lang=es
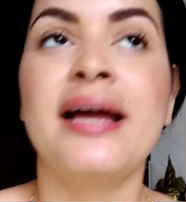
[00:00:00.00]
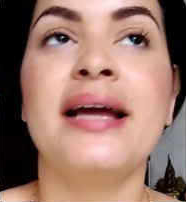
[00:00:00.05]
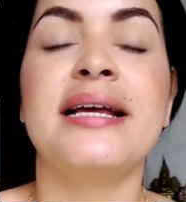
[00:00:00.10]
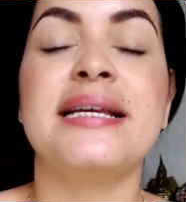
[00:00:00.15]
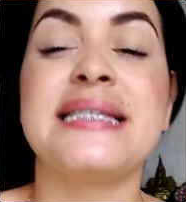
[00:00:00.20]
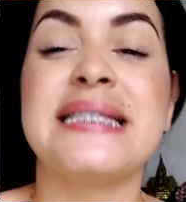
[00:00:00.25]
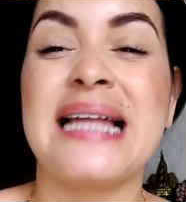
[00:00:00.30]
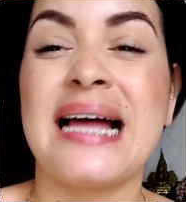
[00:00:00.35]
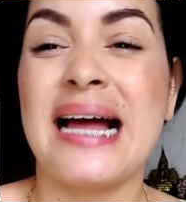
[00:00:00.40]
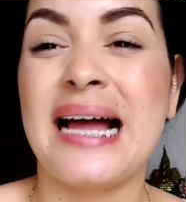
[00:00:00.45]

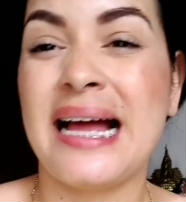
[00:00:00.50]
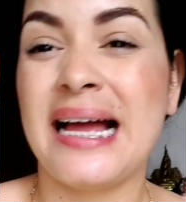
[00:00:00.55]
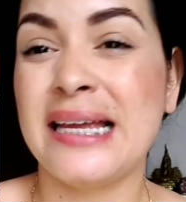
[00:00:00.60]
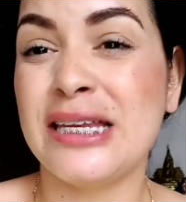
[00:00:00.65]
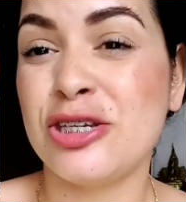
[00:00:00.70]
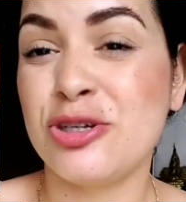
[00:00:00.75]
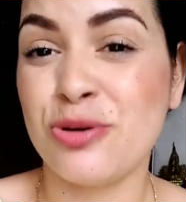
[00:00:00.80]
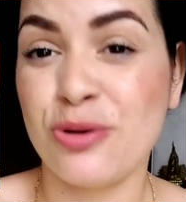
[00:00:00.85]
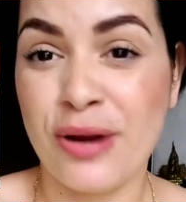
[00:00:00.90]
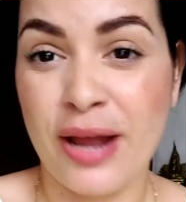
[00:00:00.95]
estaba
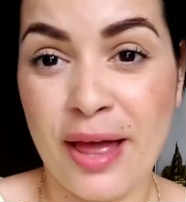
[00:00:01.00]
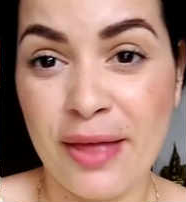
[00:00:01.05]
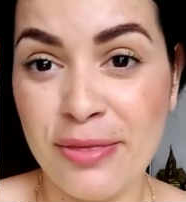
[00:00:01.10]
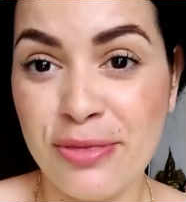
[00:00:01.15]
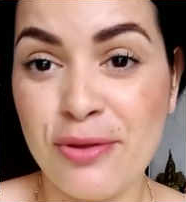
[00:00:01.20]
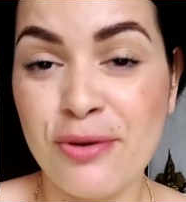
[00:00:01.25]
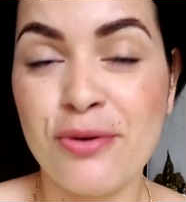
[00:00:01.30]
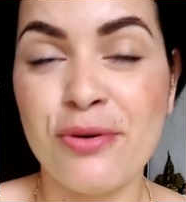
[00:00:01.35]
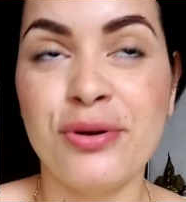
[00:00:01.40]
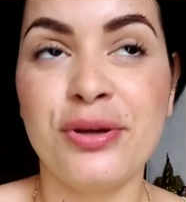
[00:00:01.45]

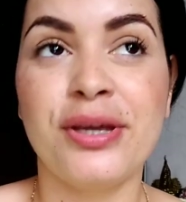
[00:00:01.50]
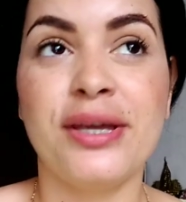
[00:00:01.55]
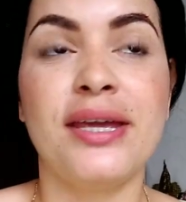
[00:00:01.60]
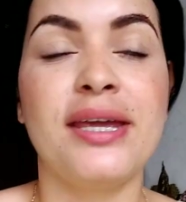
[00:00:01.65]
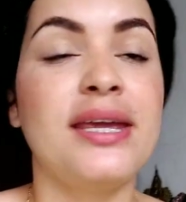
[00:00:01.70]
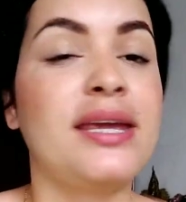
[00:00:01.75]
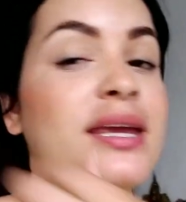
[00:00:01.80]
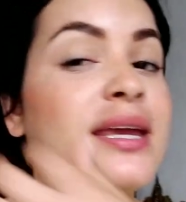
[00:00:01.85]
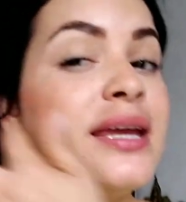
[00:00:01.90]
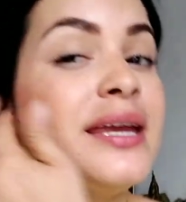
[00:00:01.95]
llorando
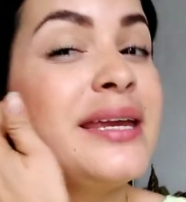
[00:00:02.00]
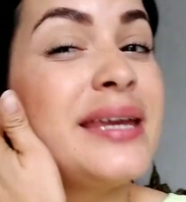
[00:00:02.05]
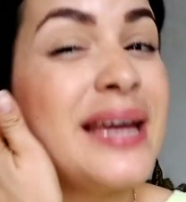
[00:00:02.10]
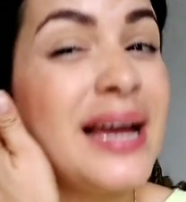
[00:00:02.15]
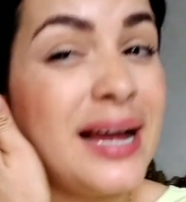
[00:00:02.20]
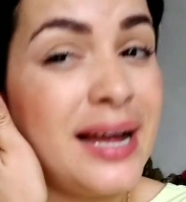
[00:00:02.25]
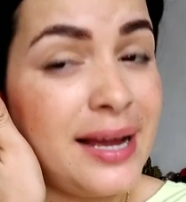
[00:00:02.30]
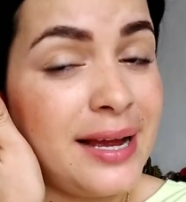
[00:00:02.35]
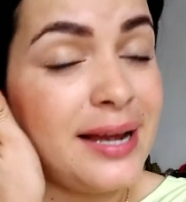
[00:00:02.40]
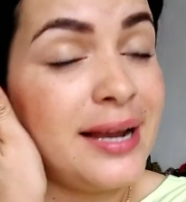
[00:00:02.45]
y
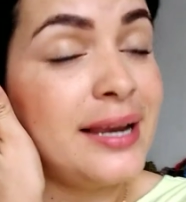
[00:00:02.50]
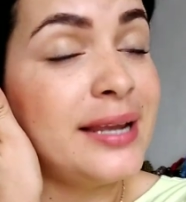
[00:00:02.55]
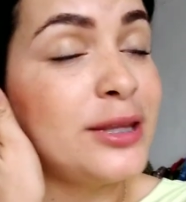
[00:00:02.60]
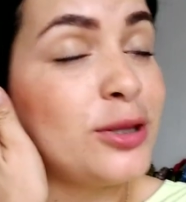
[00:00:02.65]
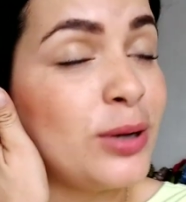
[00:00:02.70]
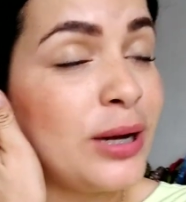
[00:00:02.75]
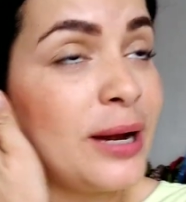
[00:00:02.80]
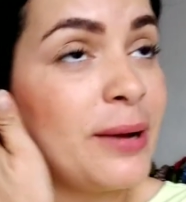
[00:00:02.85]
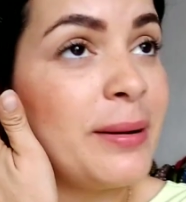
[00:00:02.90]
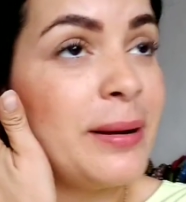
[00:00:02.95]
ya le
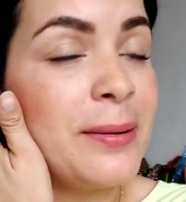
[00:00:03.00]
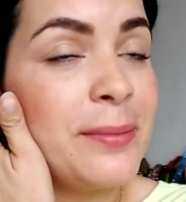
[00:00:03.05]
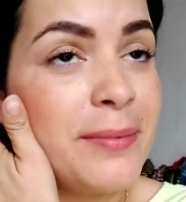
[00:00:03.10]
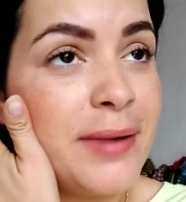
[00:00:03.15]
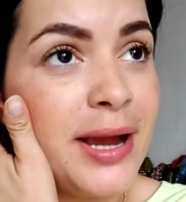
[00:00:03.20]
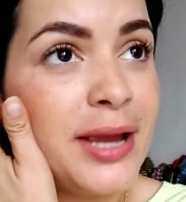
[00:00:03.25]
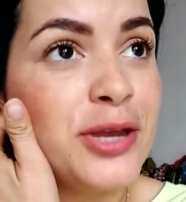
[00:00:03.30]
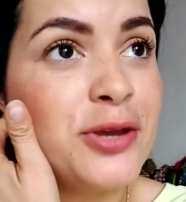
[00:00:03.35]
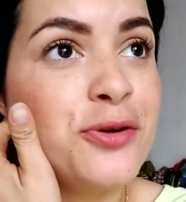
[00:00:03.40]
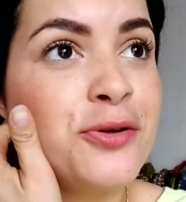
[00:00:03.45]
tocaba el
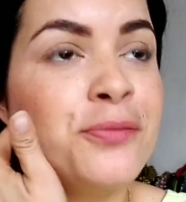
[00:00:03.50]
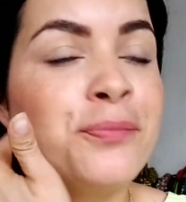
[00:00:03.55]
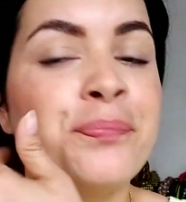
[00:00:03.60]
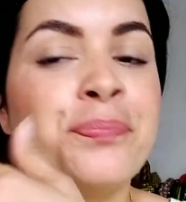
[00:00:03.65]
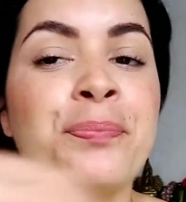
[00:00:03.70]
baño.